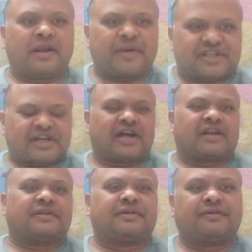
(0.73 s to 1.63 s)

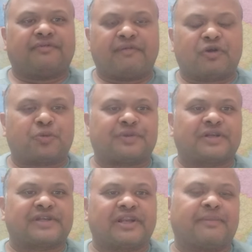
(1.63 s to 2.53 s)
नमस्कार विवेक
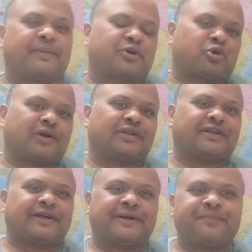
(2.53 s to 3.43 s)
गुप्ता चैनल में आपका
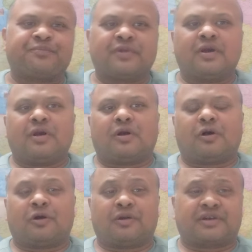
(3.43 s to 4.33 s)
स्वागत है
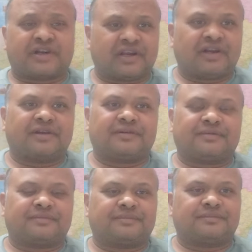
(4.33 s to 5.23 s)
और कल
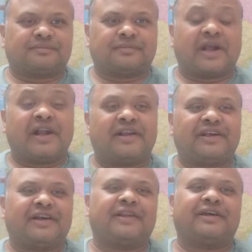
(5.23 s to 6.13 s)
एन
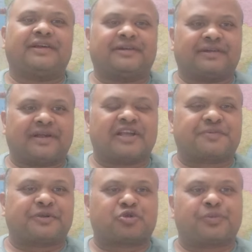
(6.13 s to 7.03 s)
टी ए ने
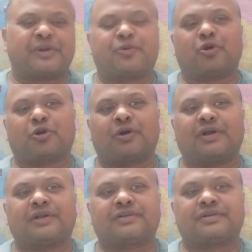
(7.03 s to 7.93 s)
एज़ पर सुप्रीम कोर्ट
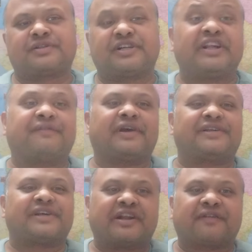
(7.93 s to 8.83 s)
ऑर्डर सिटी
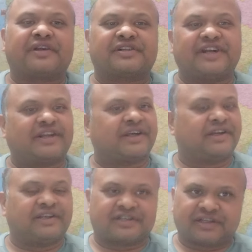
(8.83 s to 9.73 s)
वाइज सेंटर वाइज डेटा
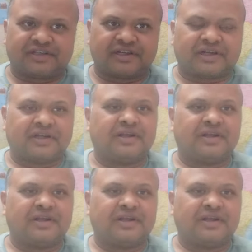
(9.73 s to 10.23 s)
रिलीज़ कर दिया